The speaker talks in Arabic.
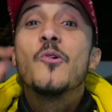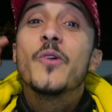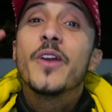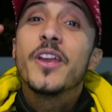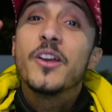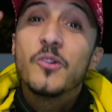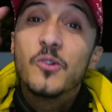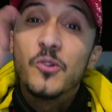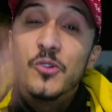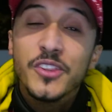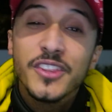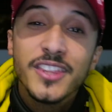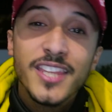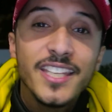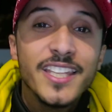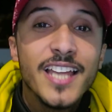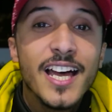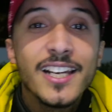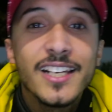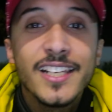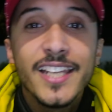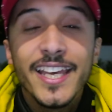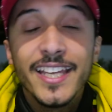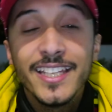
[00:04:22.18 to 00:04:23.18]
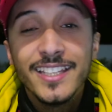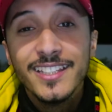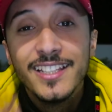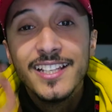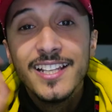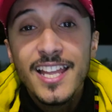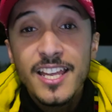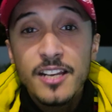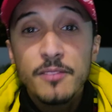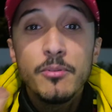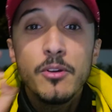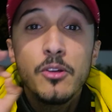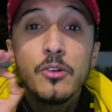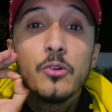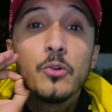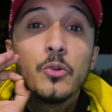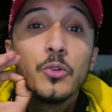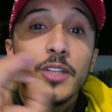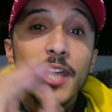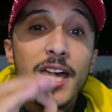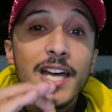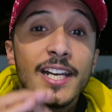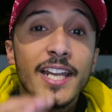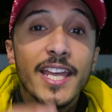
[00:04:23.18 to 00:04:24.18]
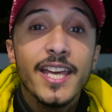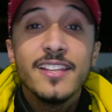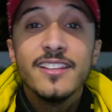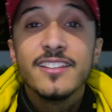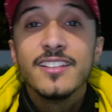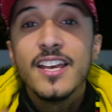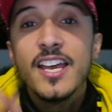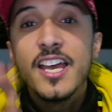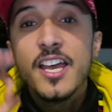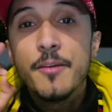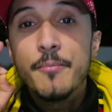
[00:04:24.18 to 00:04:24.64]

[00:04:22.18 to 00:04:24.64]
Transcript: وكيكون حتى نهار الاحد الاربعاء ونهار الاحد